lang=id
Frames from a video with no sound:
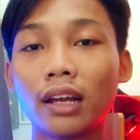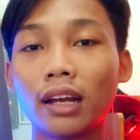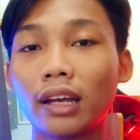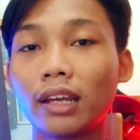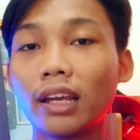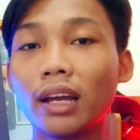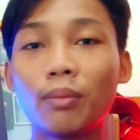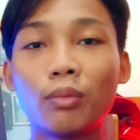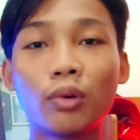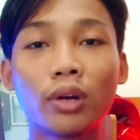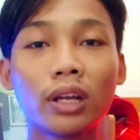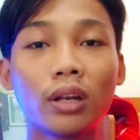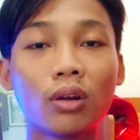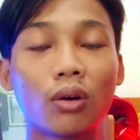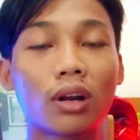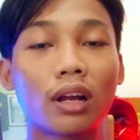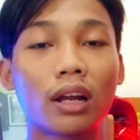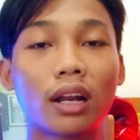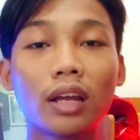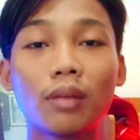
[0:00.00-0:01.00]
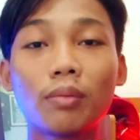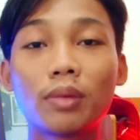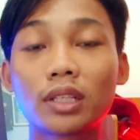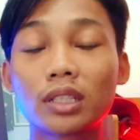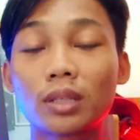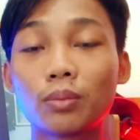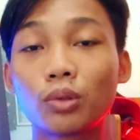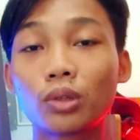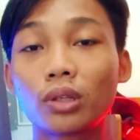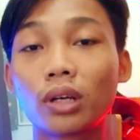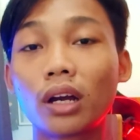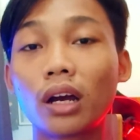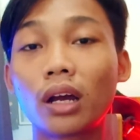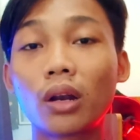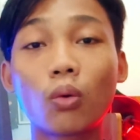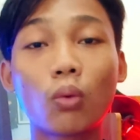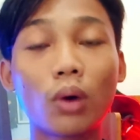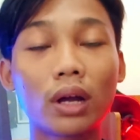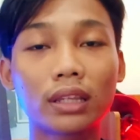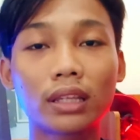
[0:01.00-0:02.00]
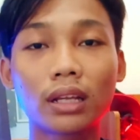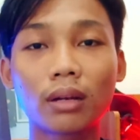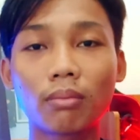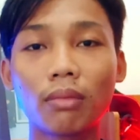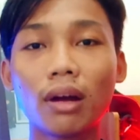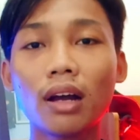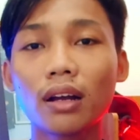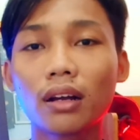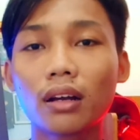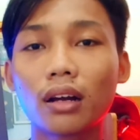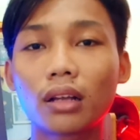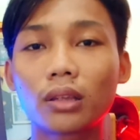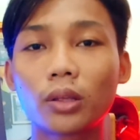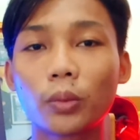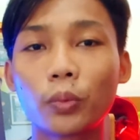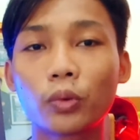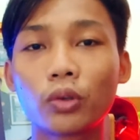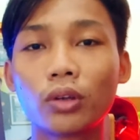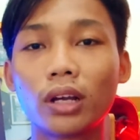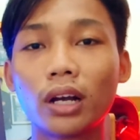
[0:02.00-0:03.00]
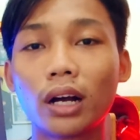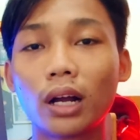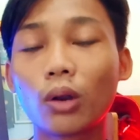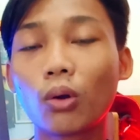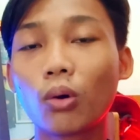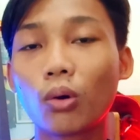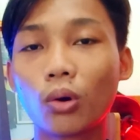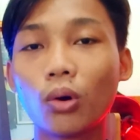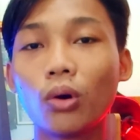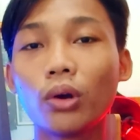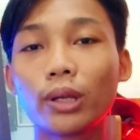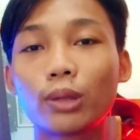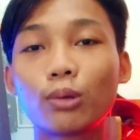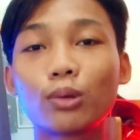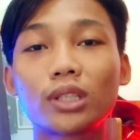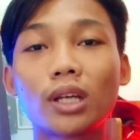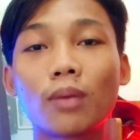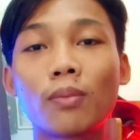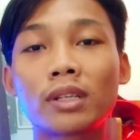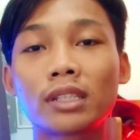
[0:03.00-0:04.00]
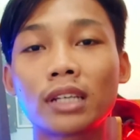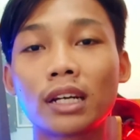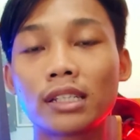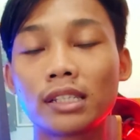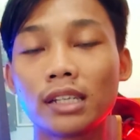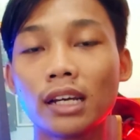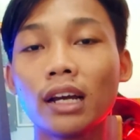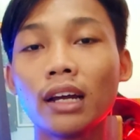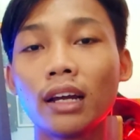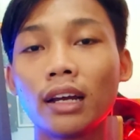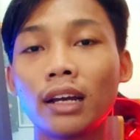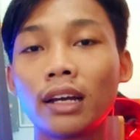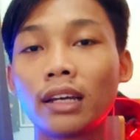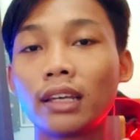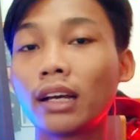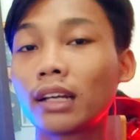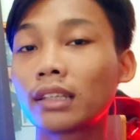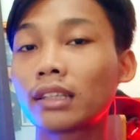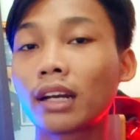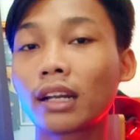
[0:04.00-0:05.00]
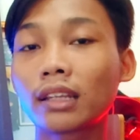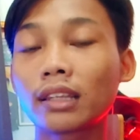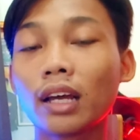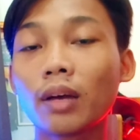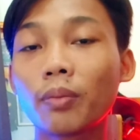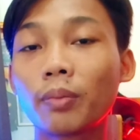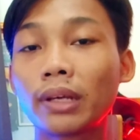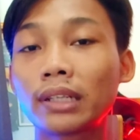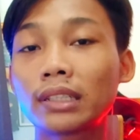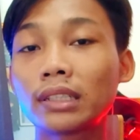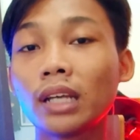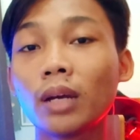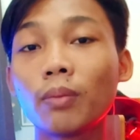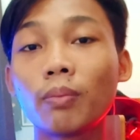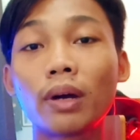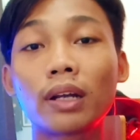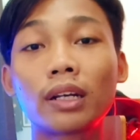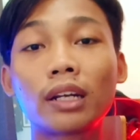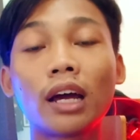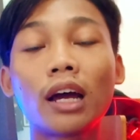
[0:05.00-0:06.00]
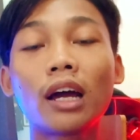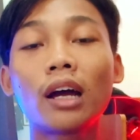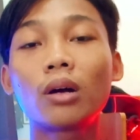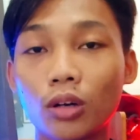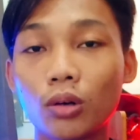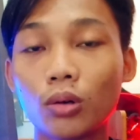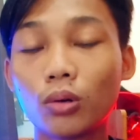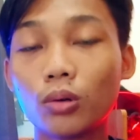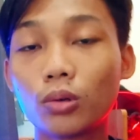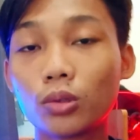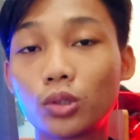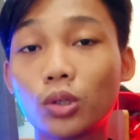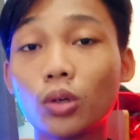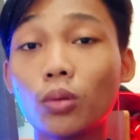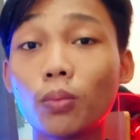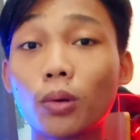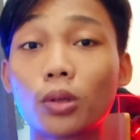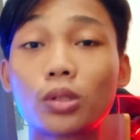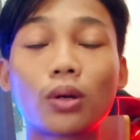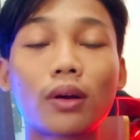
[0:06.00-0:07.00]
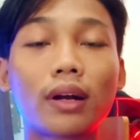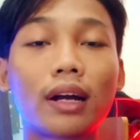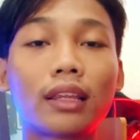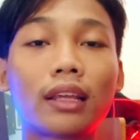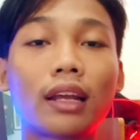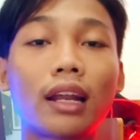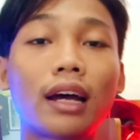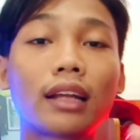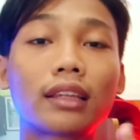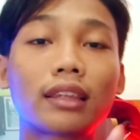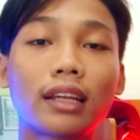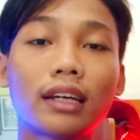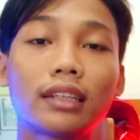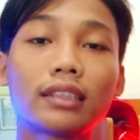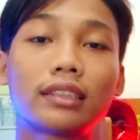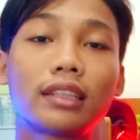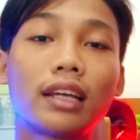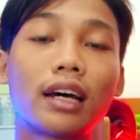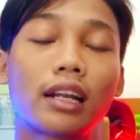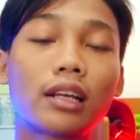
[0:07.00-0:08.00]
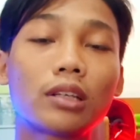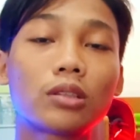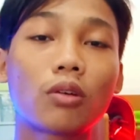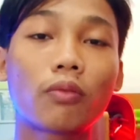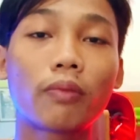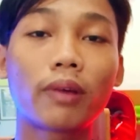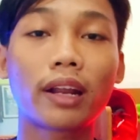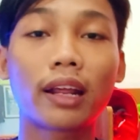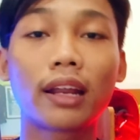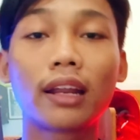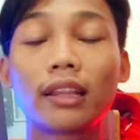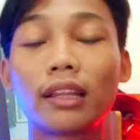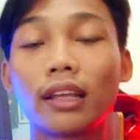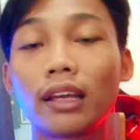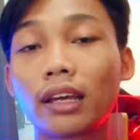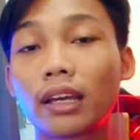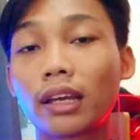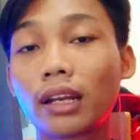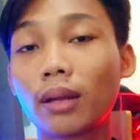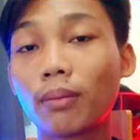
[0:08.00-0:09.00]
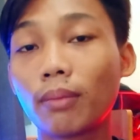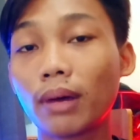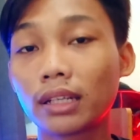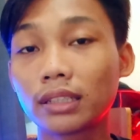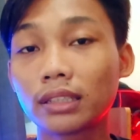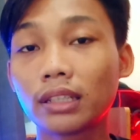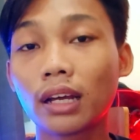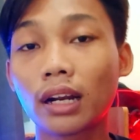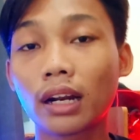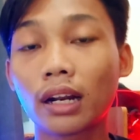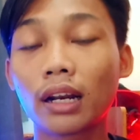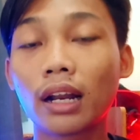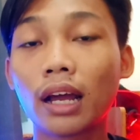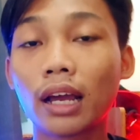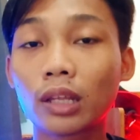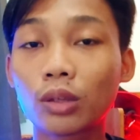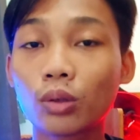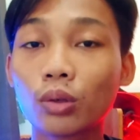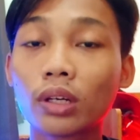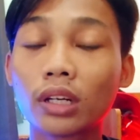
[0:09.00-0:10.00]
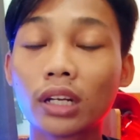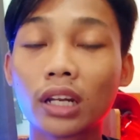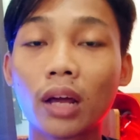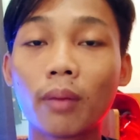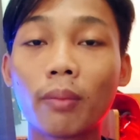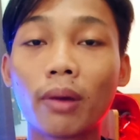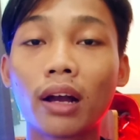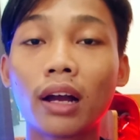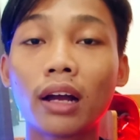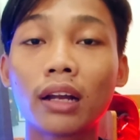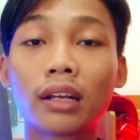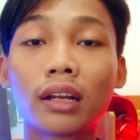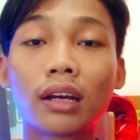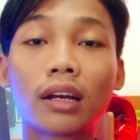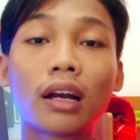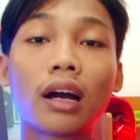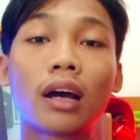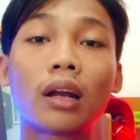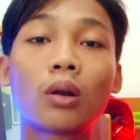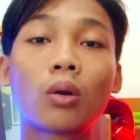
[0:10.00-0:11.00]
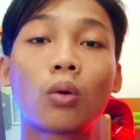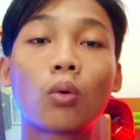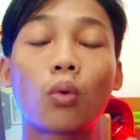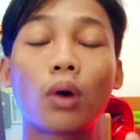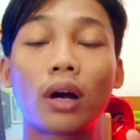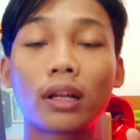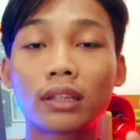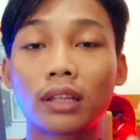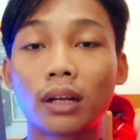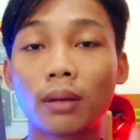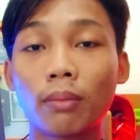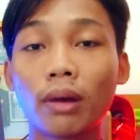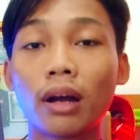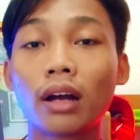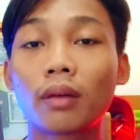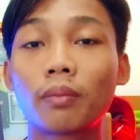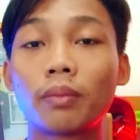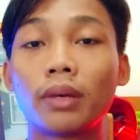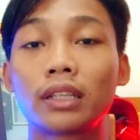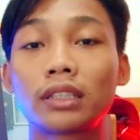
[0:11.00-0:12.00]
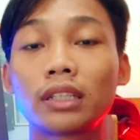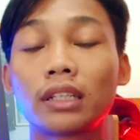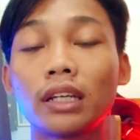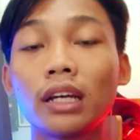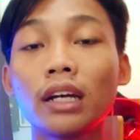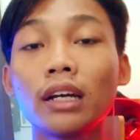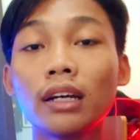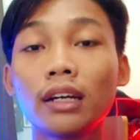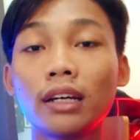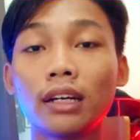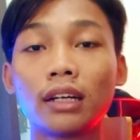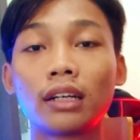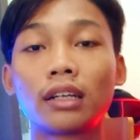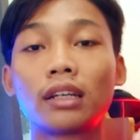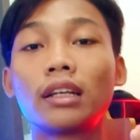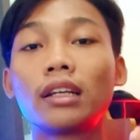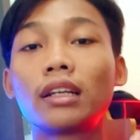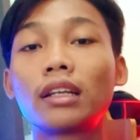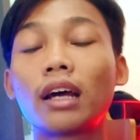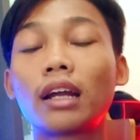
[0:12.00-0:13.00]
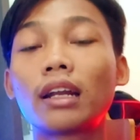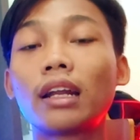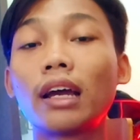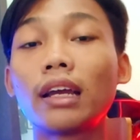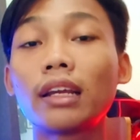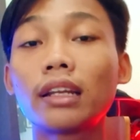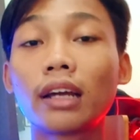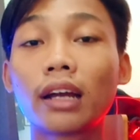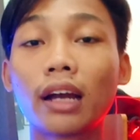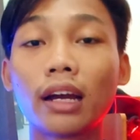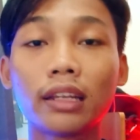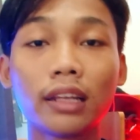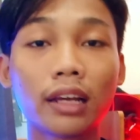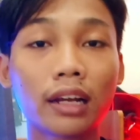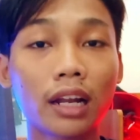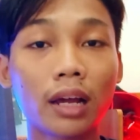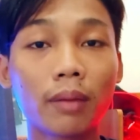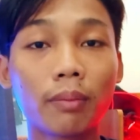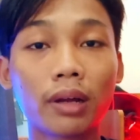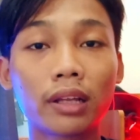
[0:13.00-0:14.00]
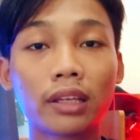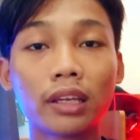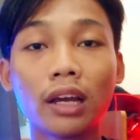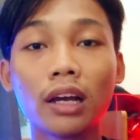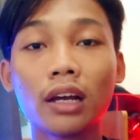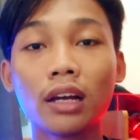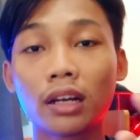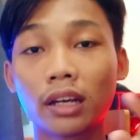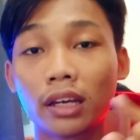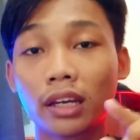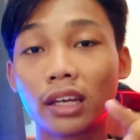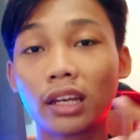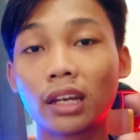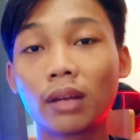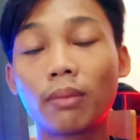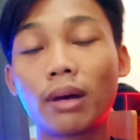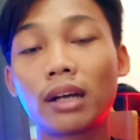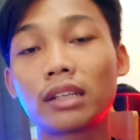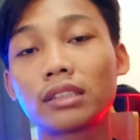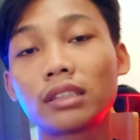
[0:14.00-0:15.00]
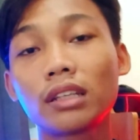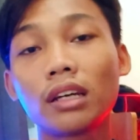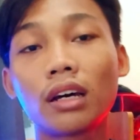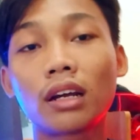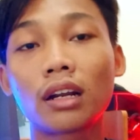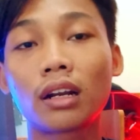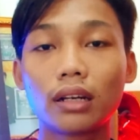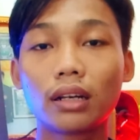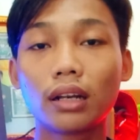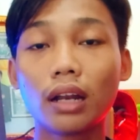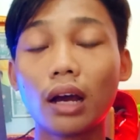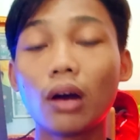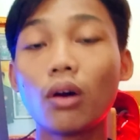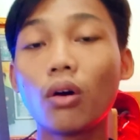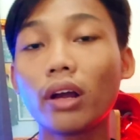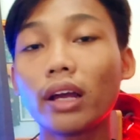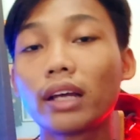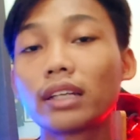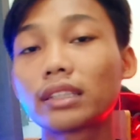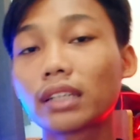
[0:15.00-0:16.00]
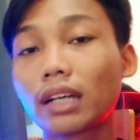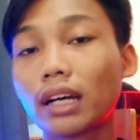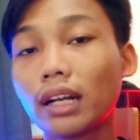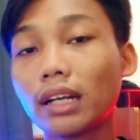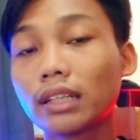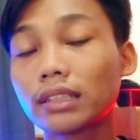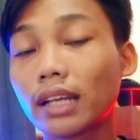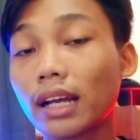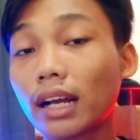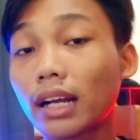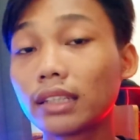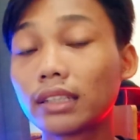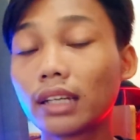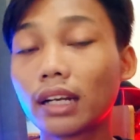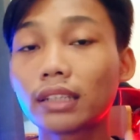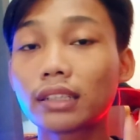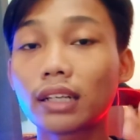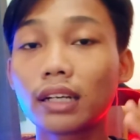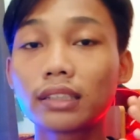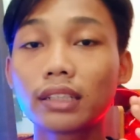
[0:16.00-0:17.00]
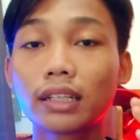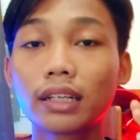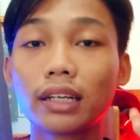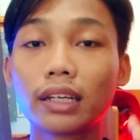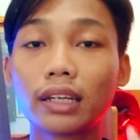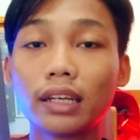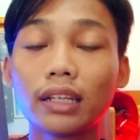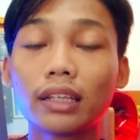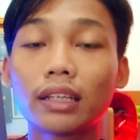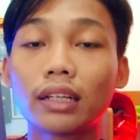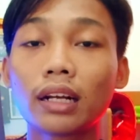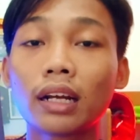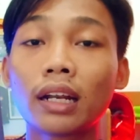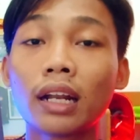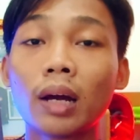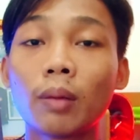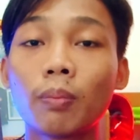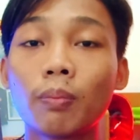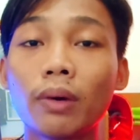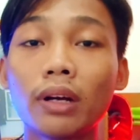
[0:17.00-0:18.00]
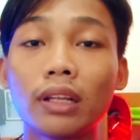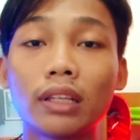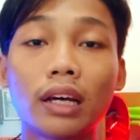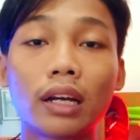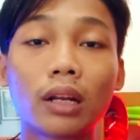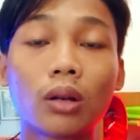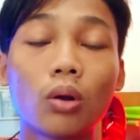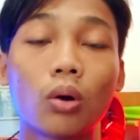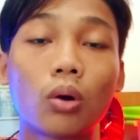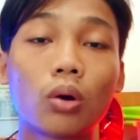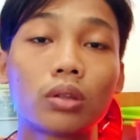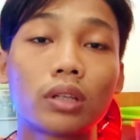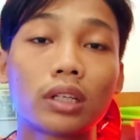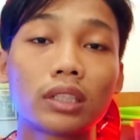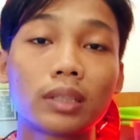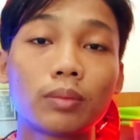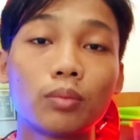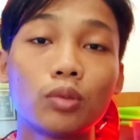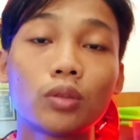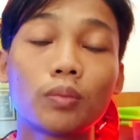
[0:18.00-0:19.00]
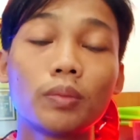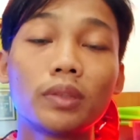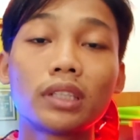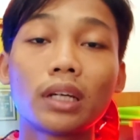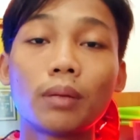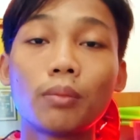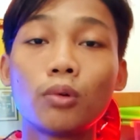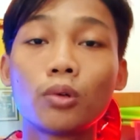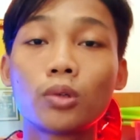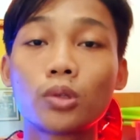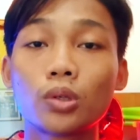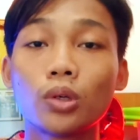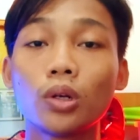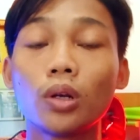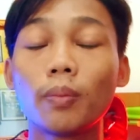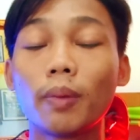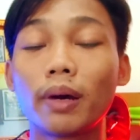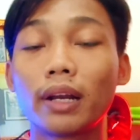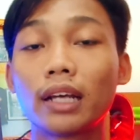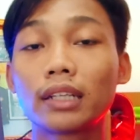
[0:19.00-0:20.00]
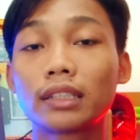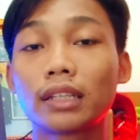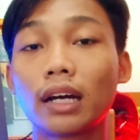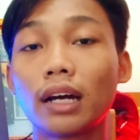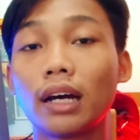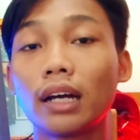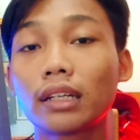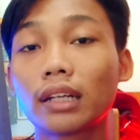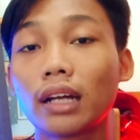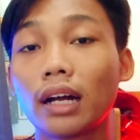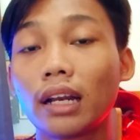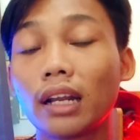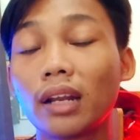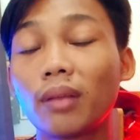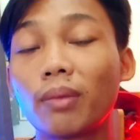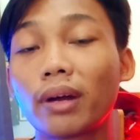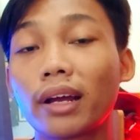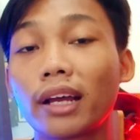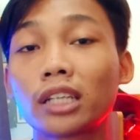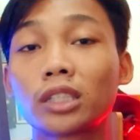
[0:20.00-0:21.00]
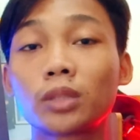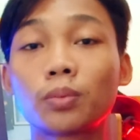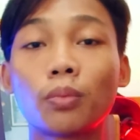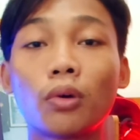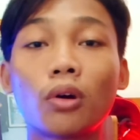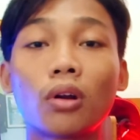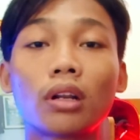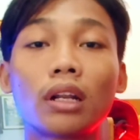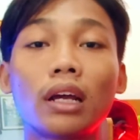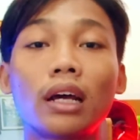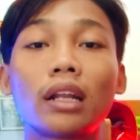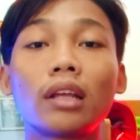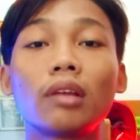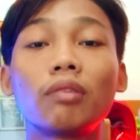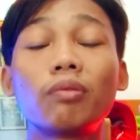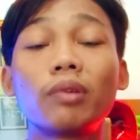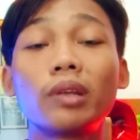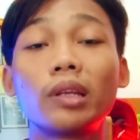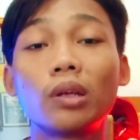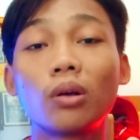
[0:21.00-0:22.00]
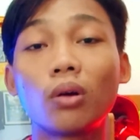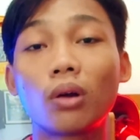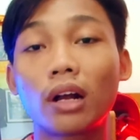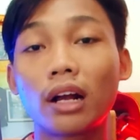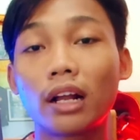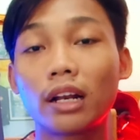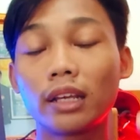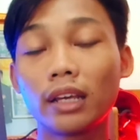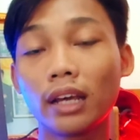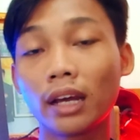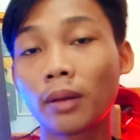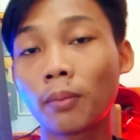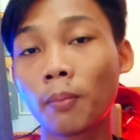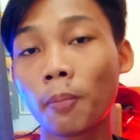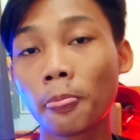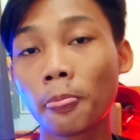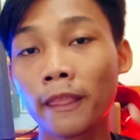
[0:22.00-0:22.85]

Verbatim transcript: Ya, mungkin orang lain bisa sebut dengan watermark ataupun juga logo itu sama saja yang terletak biasanya pada ujung pojok kanan atas dari software editing KineMaster. Nah, itu yang dinamakan dengan watermark. Biasanya ditandai dengan yang namanya KineMaster. Nah, oke, okay, sekarang saya akan jelaskan sedikit kenapa dari logo tersebut bisa muncul pada saat kalian mengekspor dari video kalian.